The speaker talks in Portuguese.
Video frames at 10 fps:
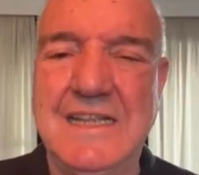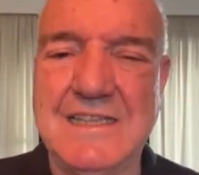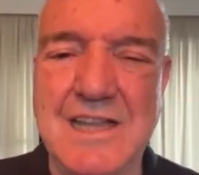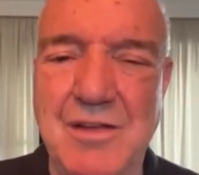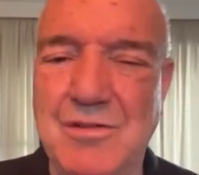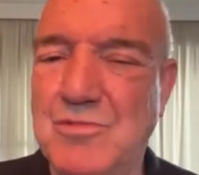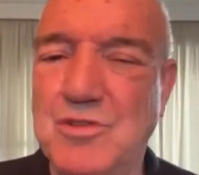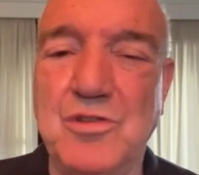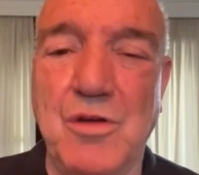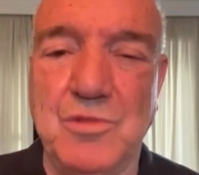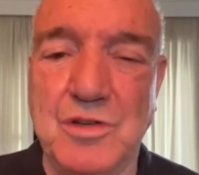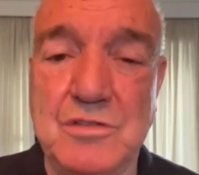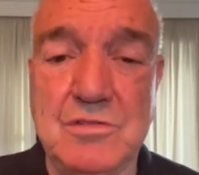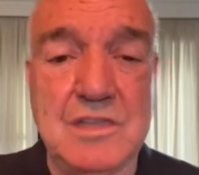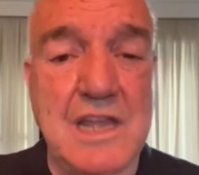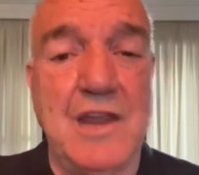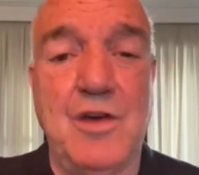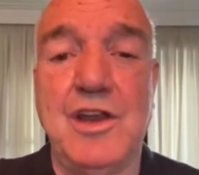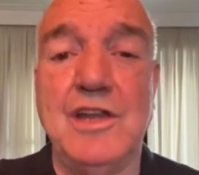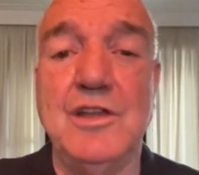Então mudou muito. Está na
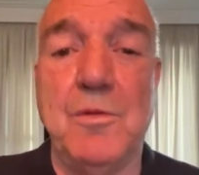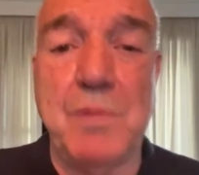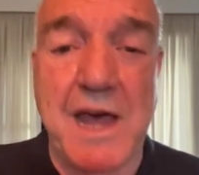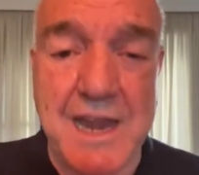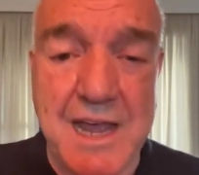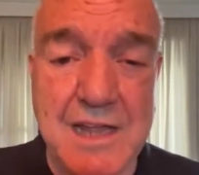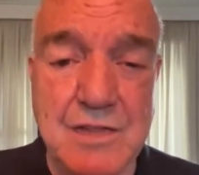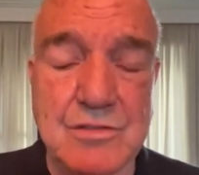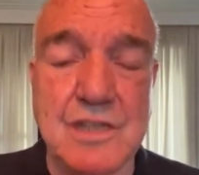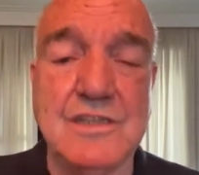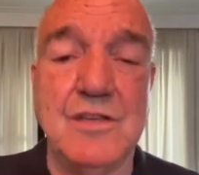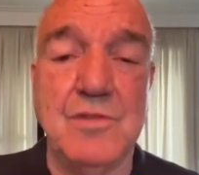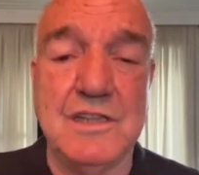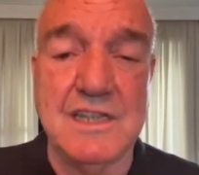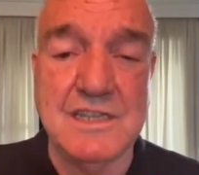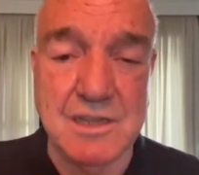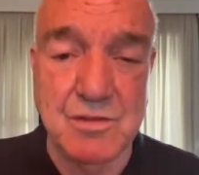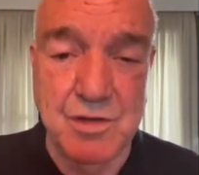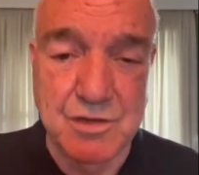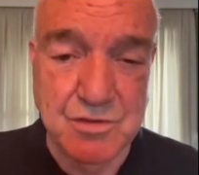hora de eu parar. Eu tenho
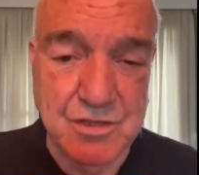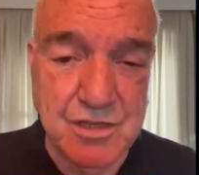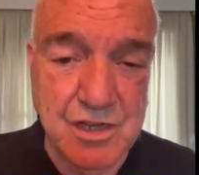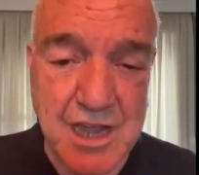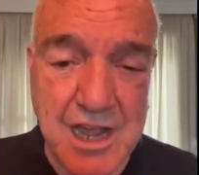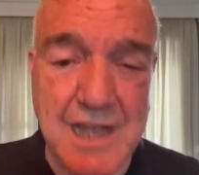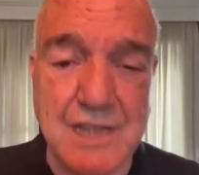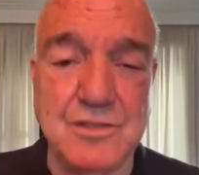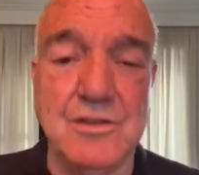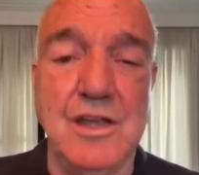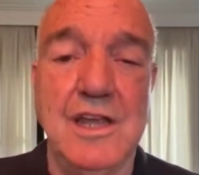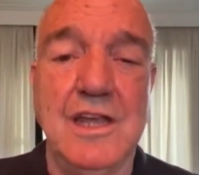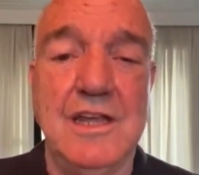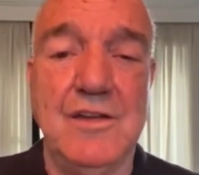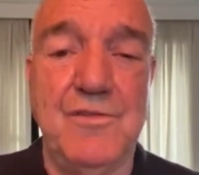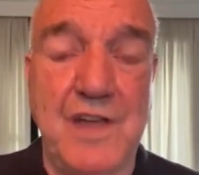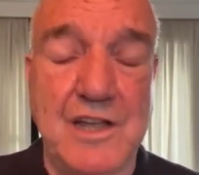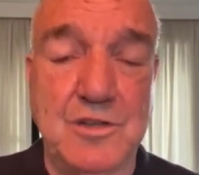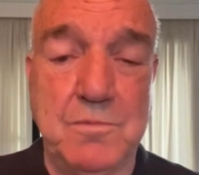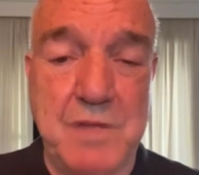55 anos de rádio, eu
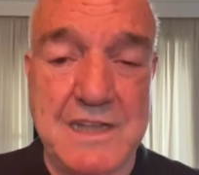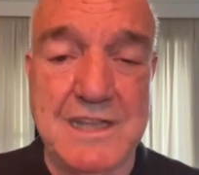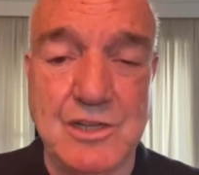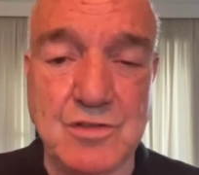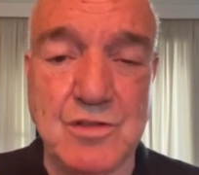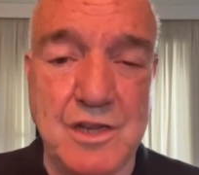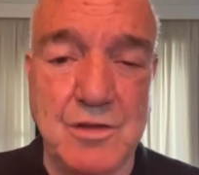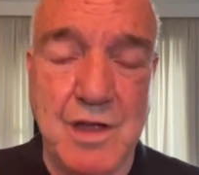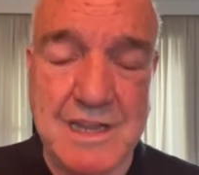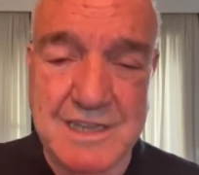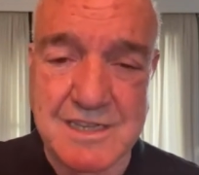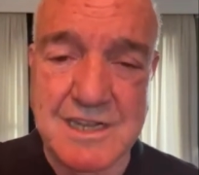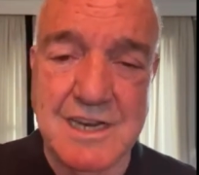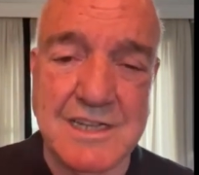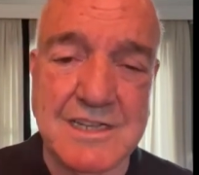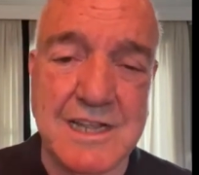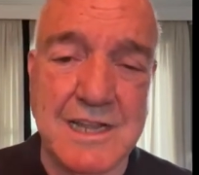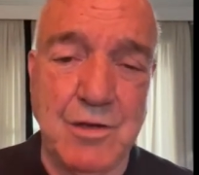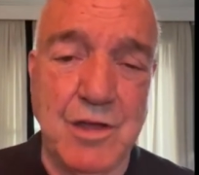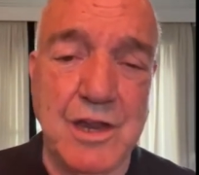faço parte da história do rádio. Está sendo lançado
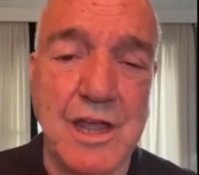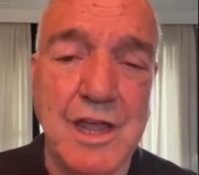agora